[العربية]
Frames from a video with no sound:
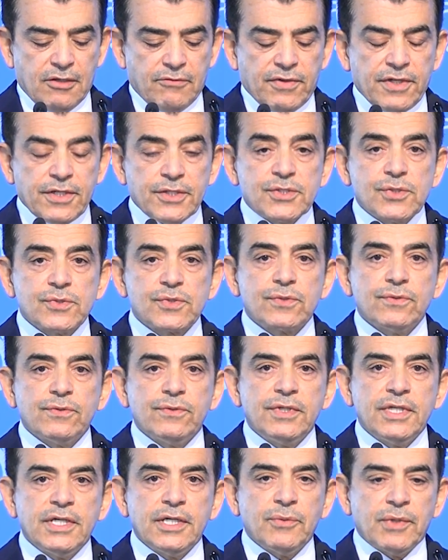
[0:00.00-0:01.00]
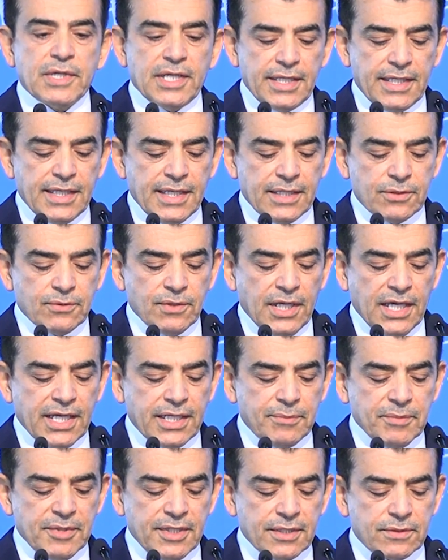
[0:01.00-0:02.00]
فالإسسكو هنا والهيئات
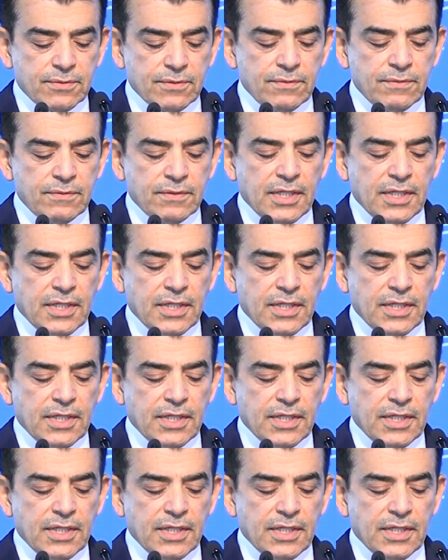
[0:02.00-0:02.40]
العالمية